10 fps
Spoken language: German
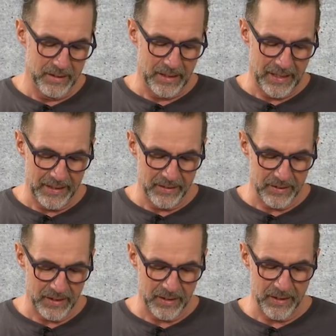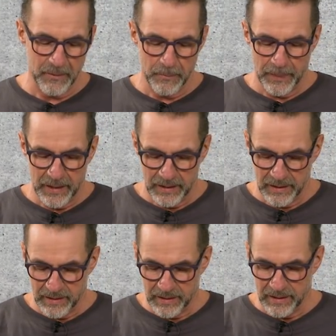die eine Sache,
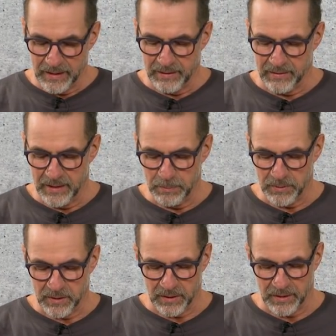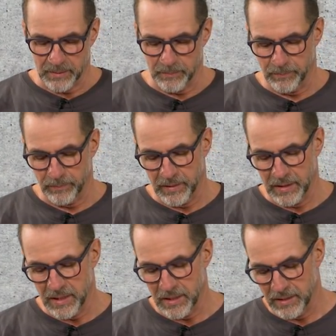es gibt ähm,
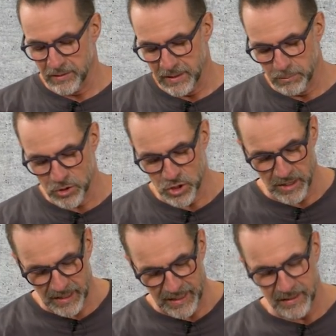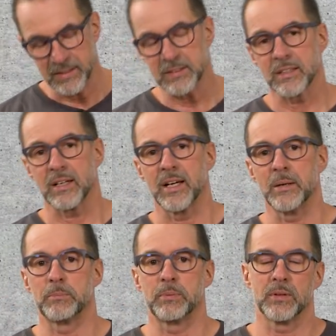es gibt Genetics
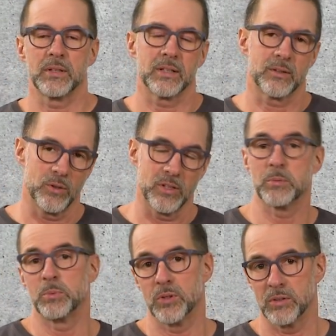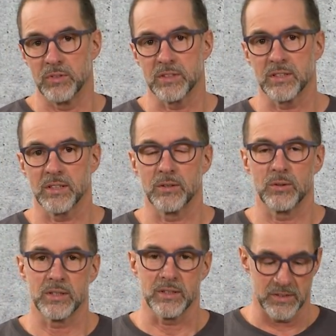Tribe äh, Königspü, wisst ihr
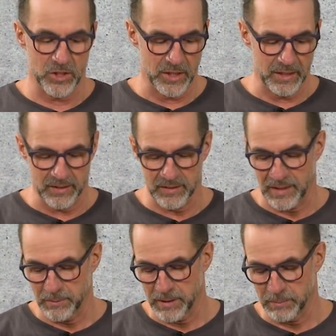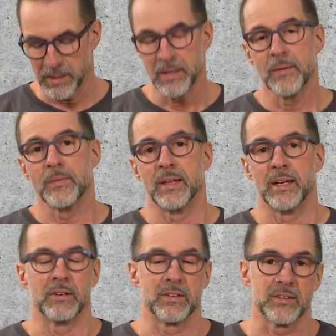natürlich, dass es Genetics Tribe gibt.
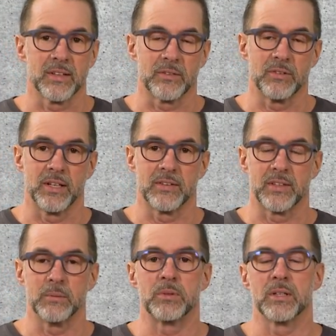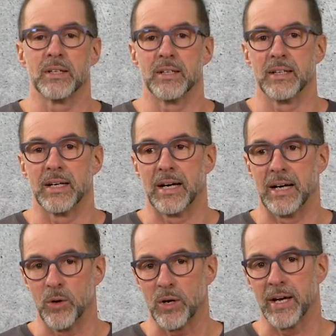Nee, was ich sagen will, es gibt äh,
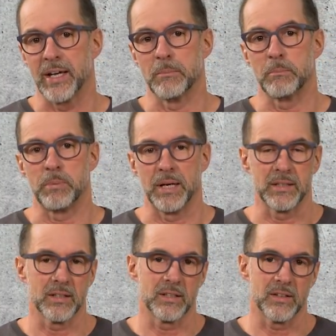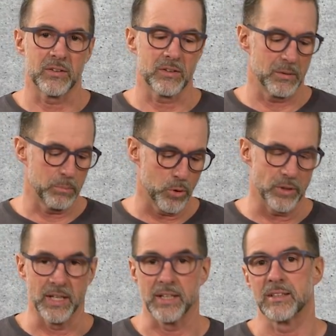auch ein Patternless
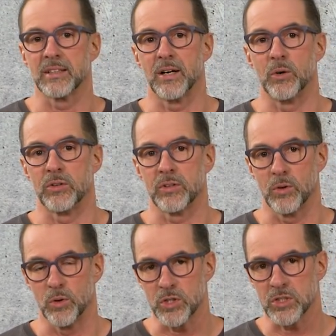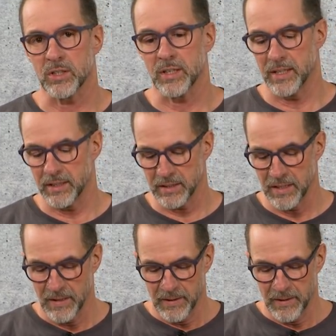Projekt aus Österreich.